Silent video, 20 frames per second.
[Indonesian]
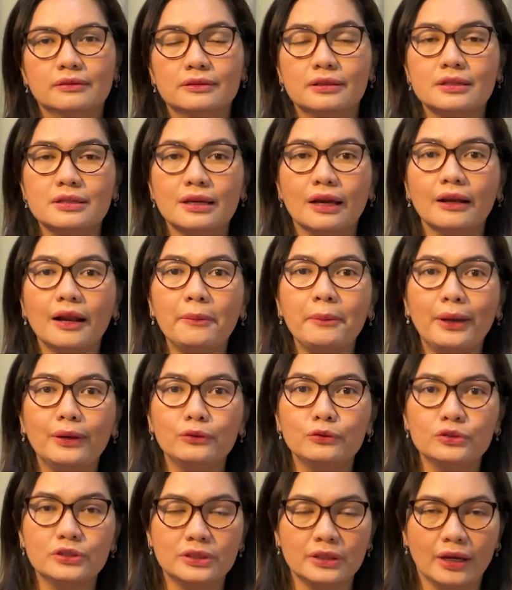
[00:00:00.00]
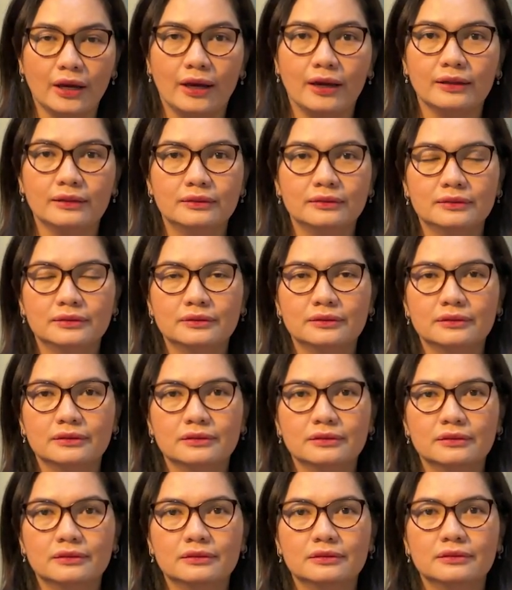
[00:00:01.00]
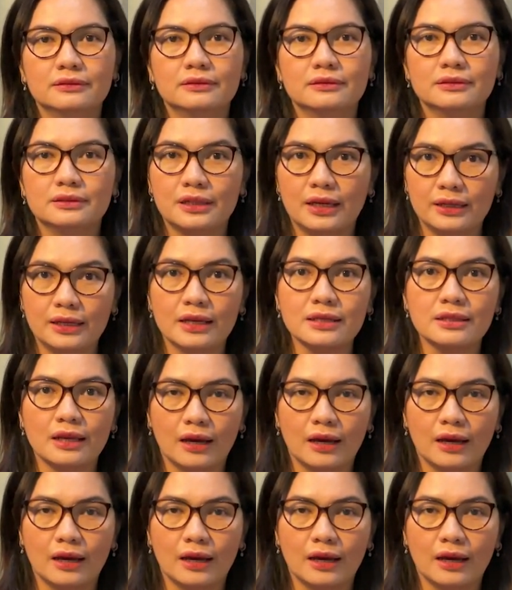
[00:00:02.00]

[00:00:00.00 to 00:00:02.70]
Secara manusia, saya